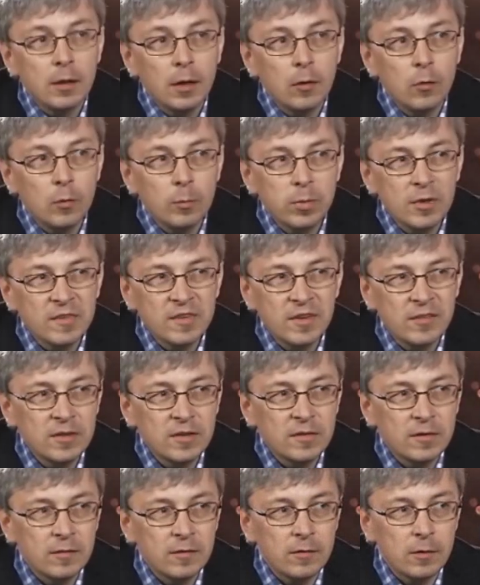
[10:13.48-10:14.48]
Образ
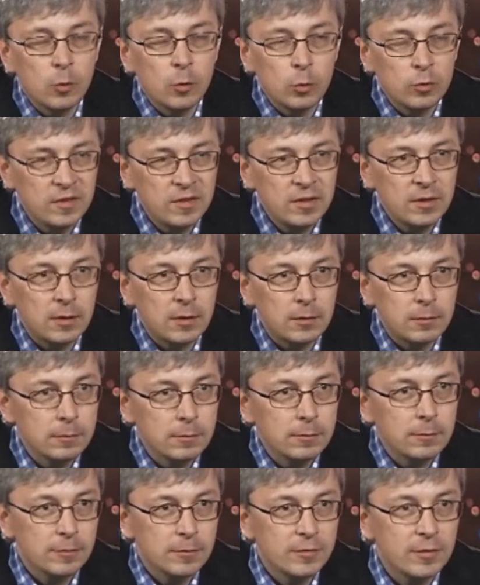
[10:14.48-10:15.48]
советского грузина
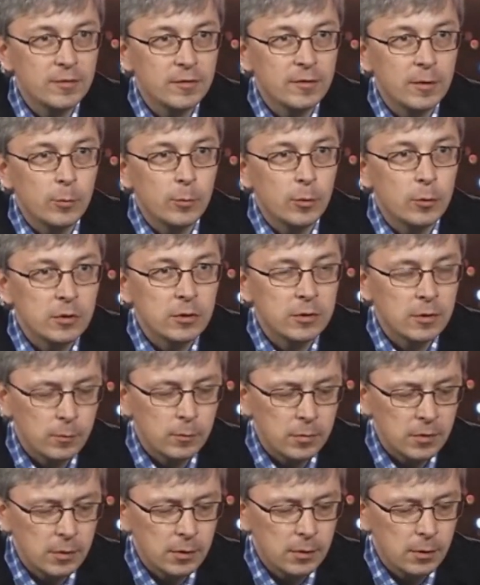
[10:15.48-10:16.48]
в советском прошлом
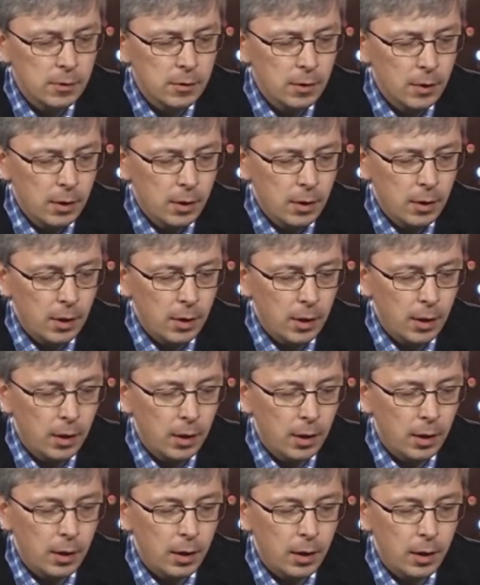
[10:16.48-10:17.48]
был
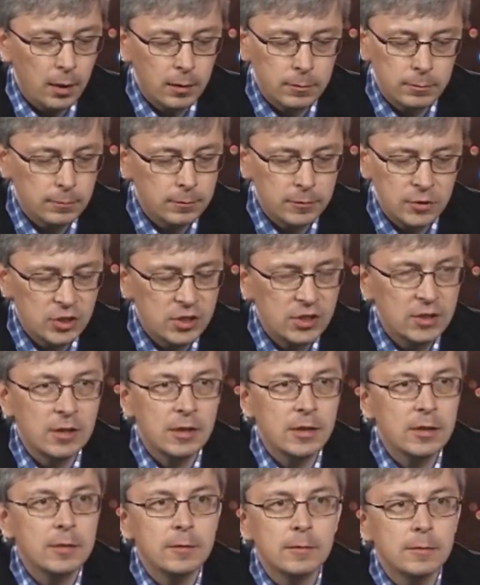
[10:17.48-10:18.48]
а,
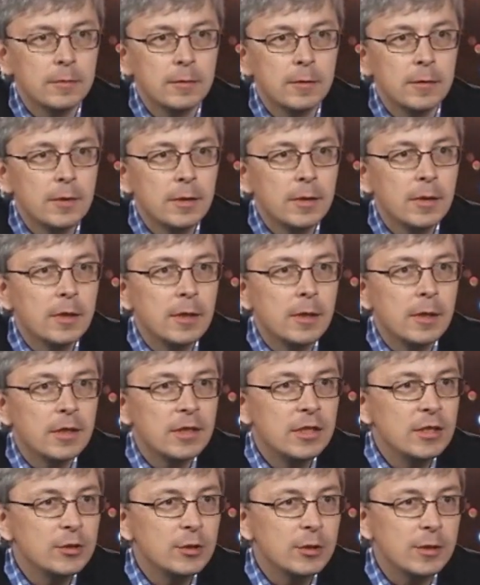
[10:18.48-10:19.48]
щедрый,
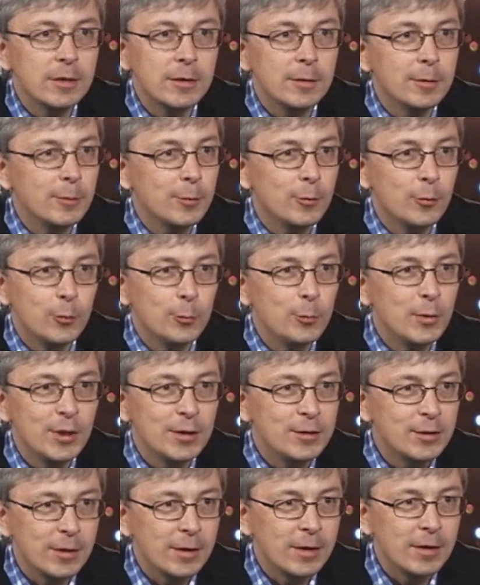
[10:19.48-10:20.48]
хитрый, умеет
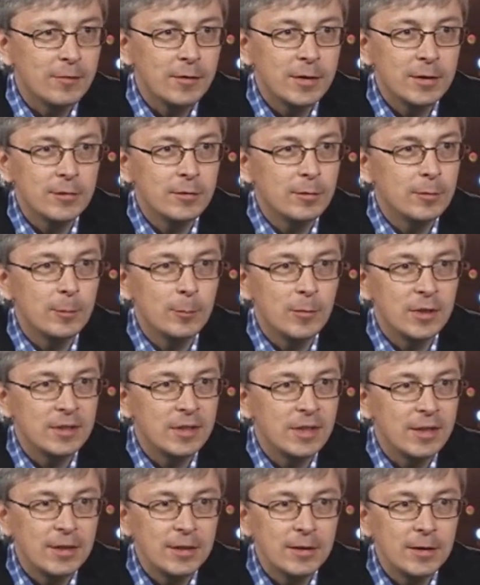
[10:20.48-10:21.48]
торговать,
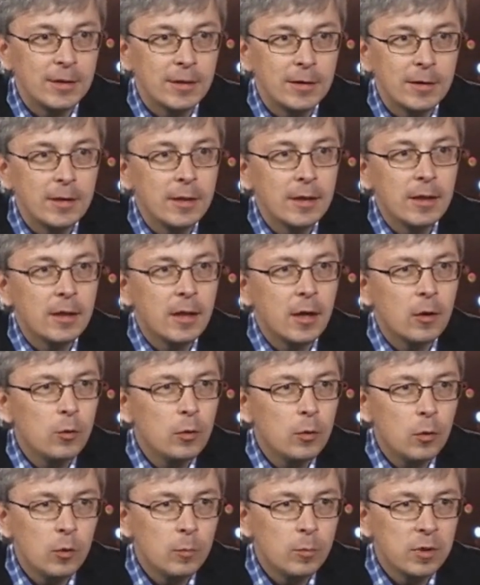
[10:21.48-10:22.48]
мандарины. Какой
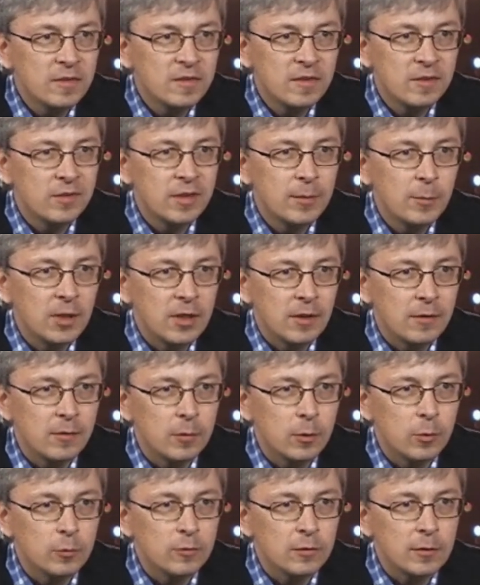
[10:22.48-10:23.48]
образ современного
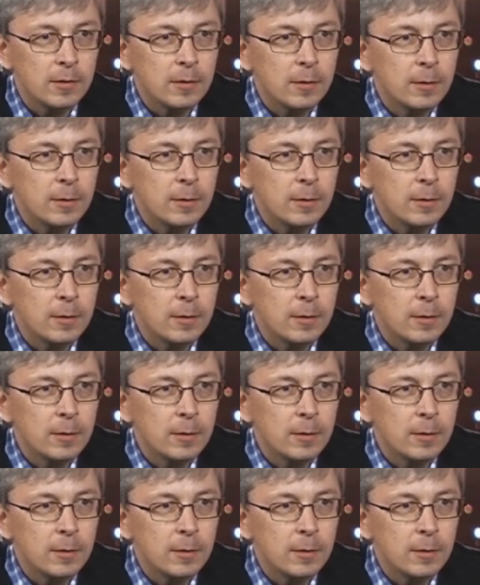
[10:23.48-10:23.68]
грузина?